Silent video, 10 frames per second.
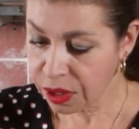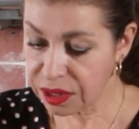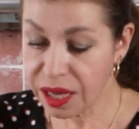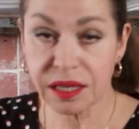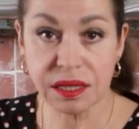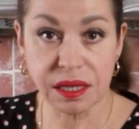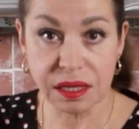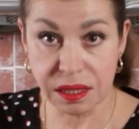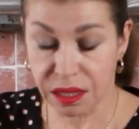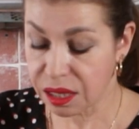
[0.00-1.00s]
Я,
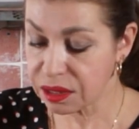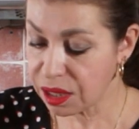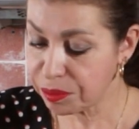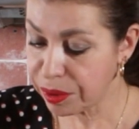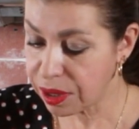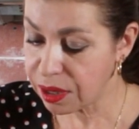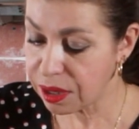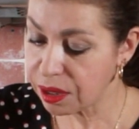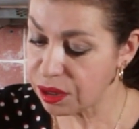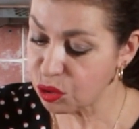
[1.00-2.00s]
естественно, когда
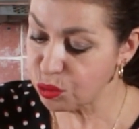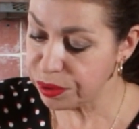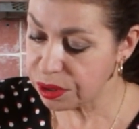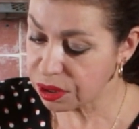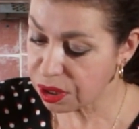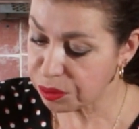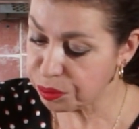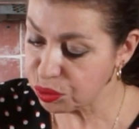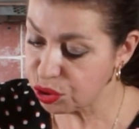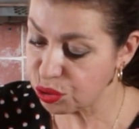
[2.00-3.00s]
порубила
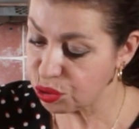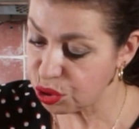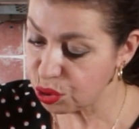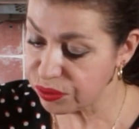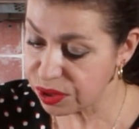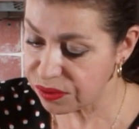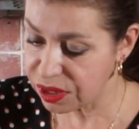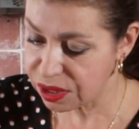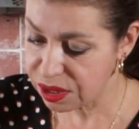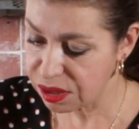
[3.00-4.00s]
капусту, ее
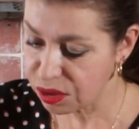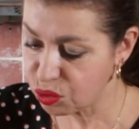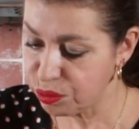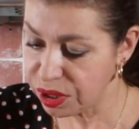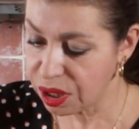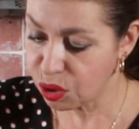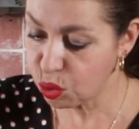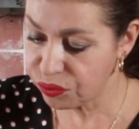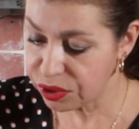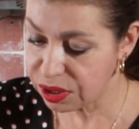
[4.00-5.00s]
взвесила. У меня
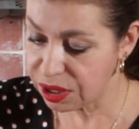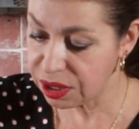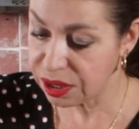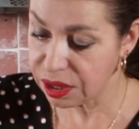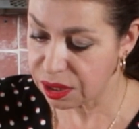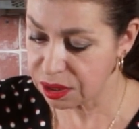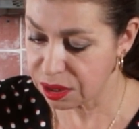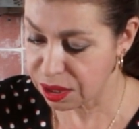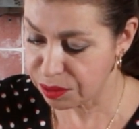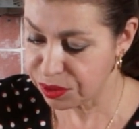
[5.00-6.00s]
ровно 3
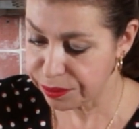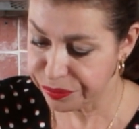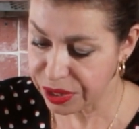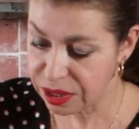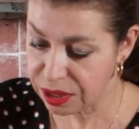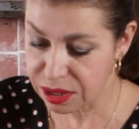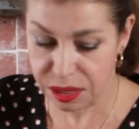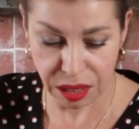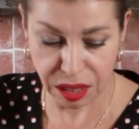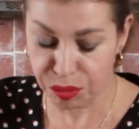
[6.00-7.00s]
килограмма
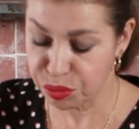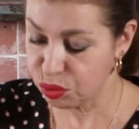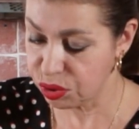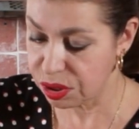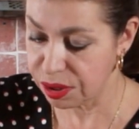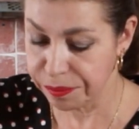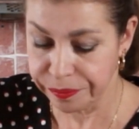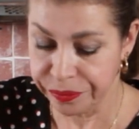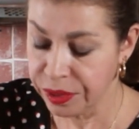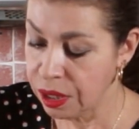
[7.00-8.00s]
нарезанной капусты.
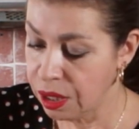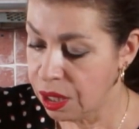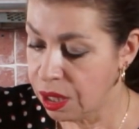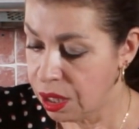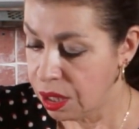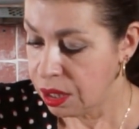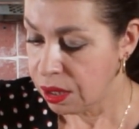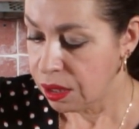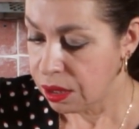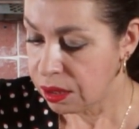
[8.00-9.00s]

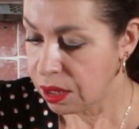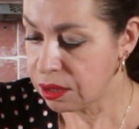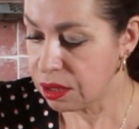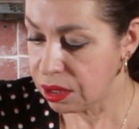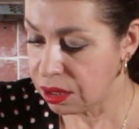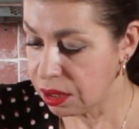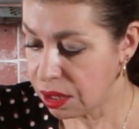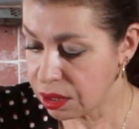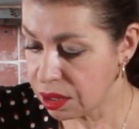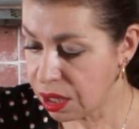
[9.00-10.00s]
На 3
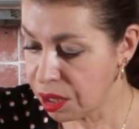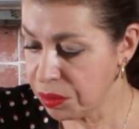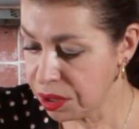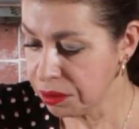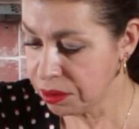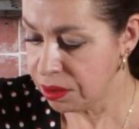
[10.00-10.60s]
килограмма,